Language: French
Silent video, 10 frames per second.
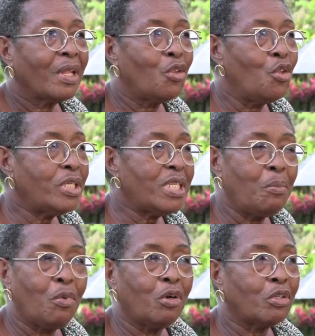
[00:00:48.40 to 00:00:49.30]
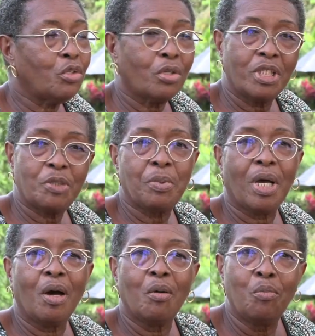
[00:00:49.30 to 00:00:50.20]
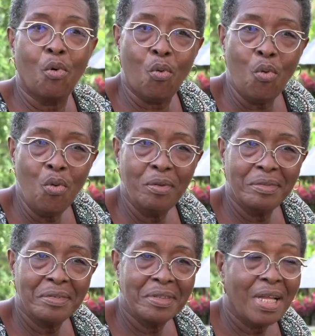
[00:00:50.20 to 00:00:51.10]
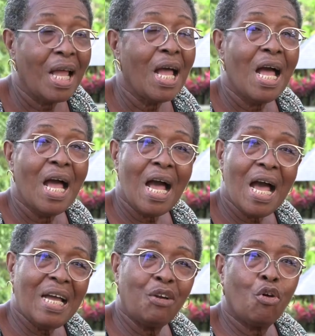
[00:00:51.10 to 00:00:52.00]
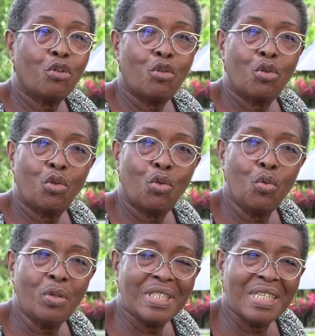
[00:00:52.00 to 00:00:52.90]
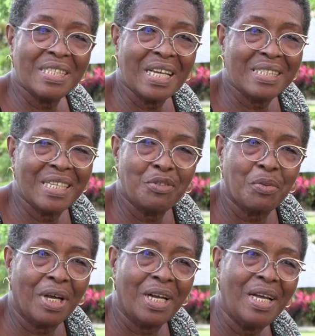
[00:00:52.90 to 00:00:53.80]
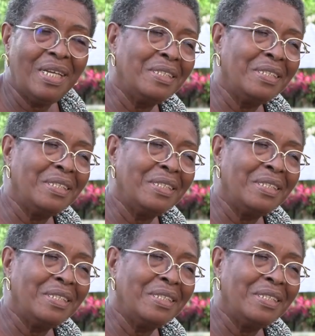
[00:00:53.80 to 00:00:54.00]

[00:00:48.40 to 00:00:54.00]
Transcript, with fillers: Deuxièmement, je transpire beaucoup. Alors, tous ces accessoires-là